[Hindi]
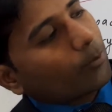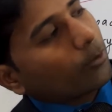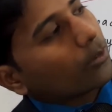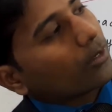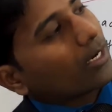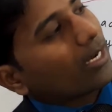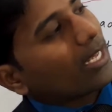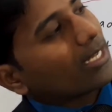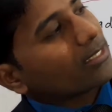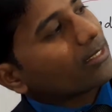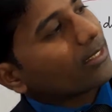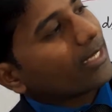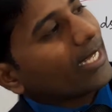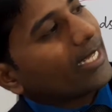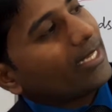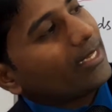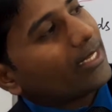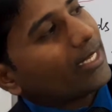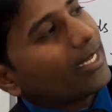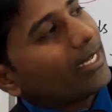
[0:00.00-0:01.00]
फॉर क्लास
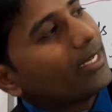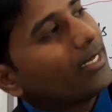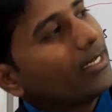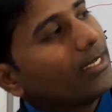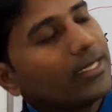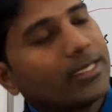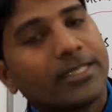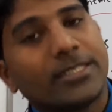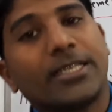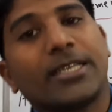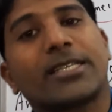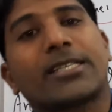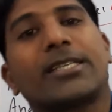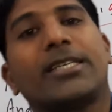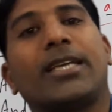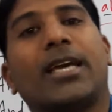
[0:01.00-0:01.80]
नाइन्थ है जे